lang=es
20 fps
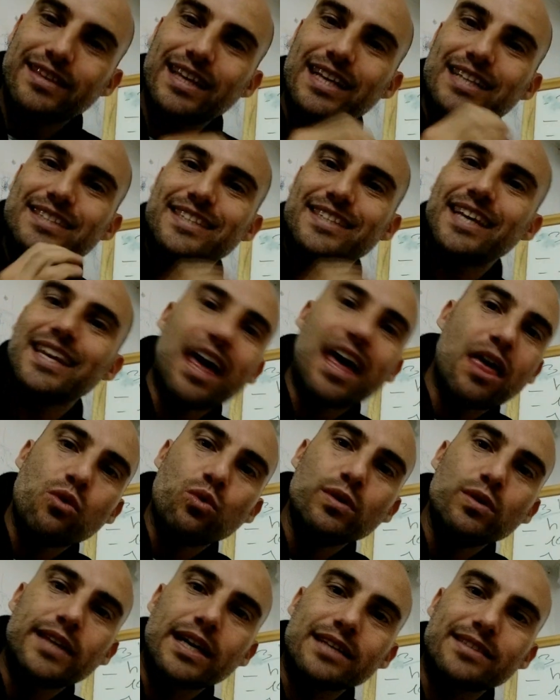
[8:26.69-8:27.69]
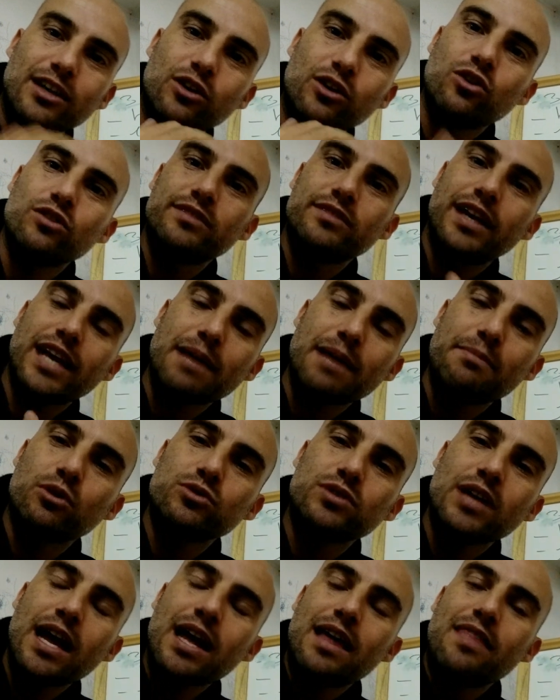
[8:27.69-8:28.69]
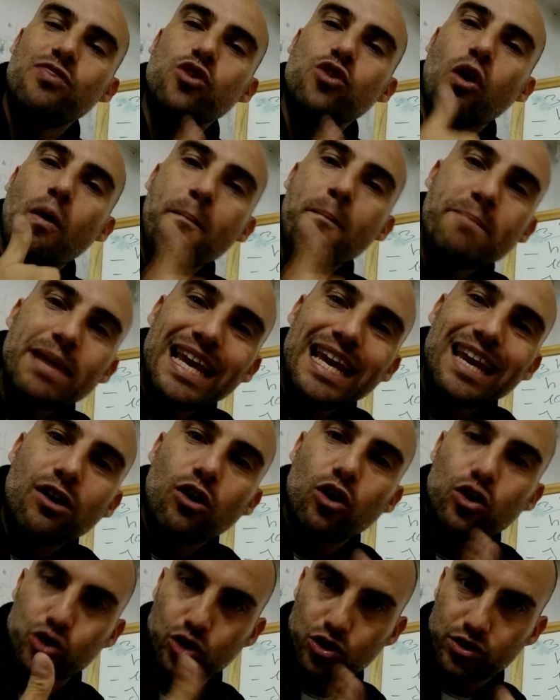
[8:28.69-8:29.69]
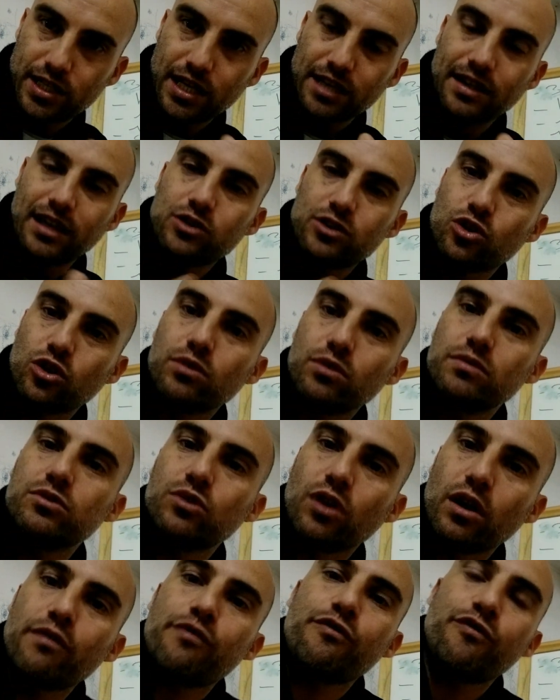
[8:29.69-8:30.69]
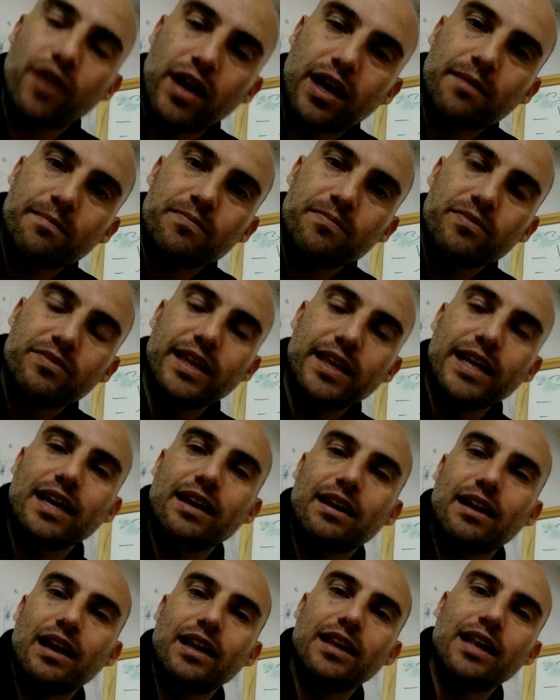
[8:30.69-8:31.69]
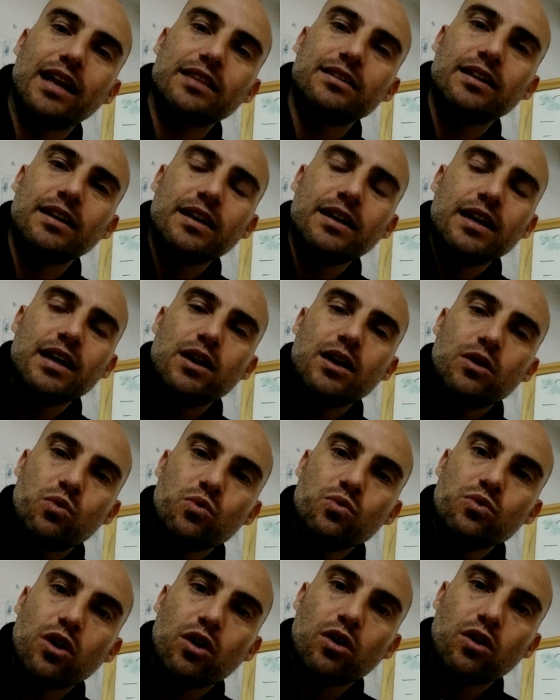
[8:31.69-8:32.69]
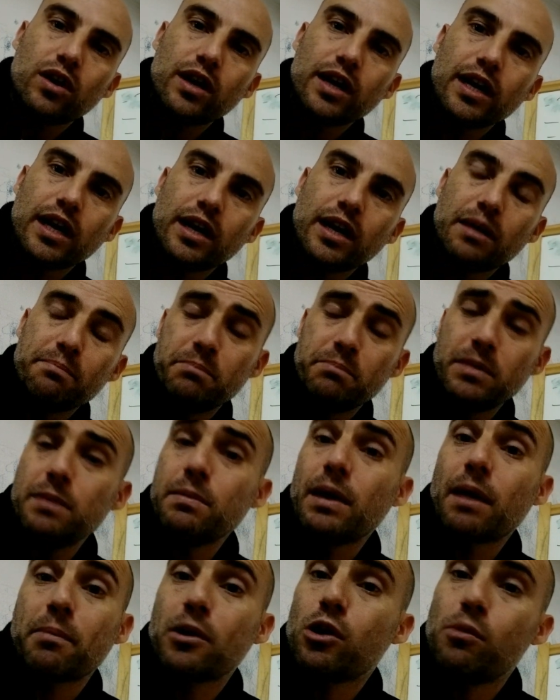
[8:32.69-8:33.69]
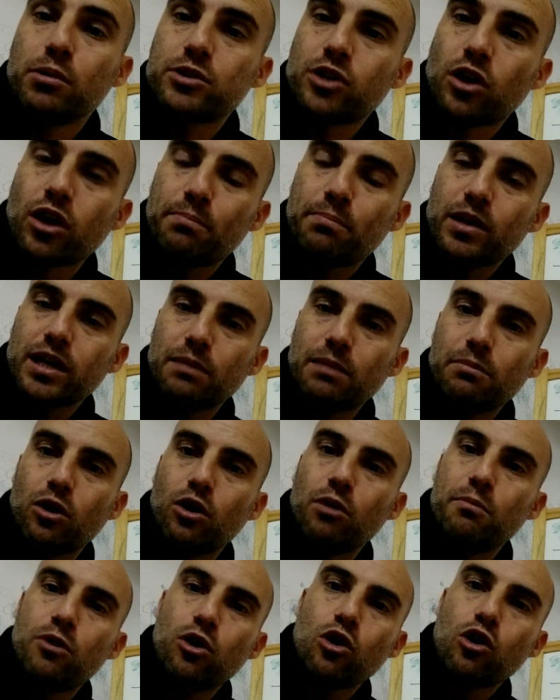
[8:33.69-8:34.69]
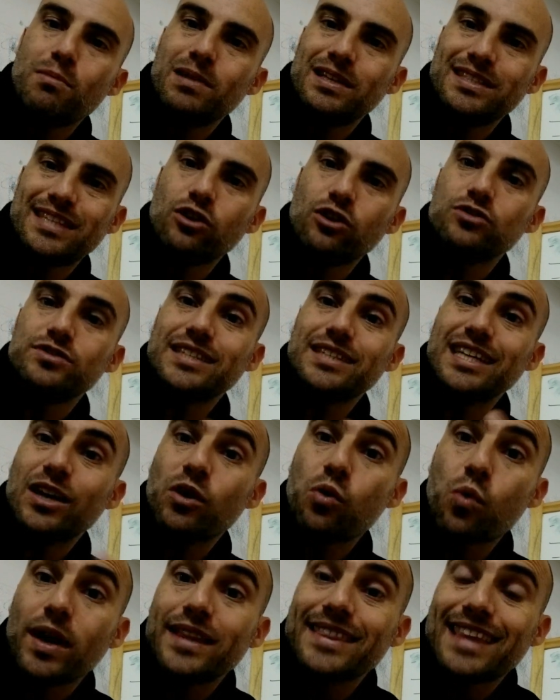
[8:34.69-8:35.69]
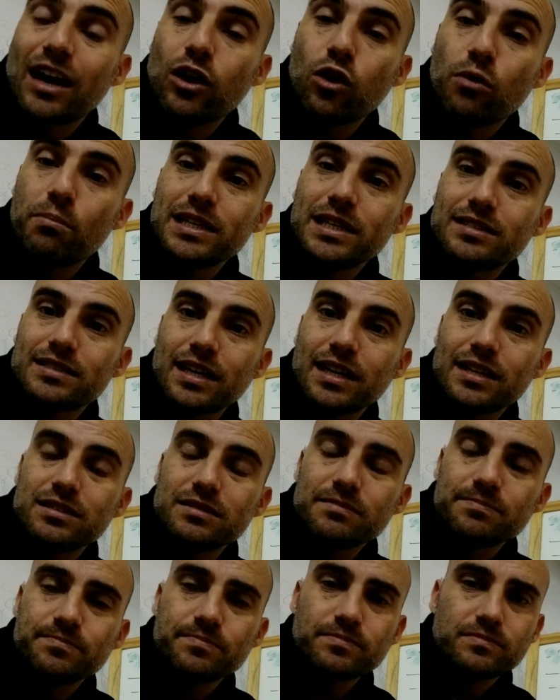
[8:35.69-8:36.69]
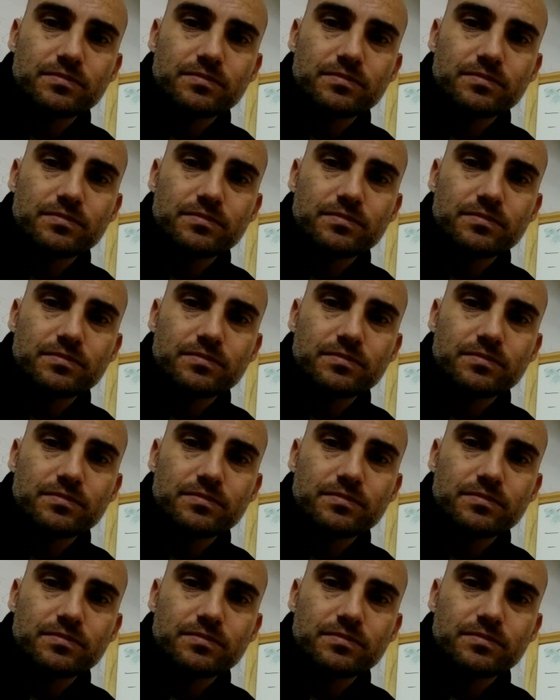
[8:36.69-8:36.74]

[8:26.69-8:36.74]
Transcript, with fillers: De 100 adultas encontraríamos 2.800. Yo doy fe de que en realidad uno, eh, mi vermicompostador, por ejemplo, lo comencé con 50 lombrices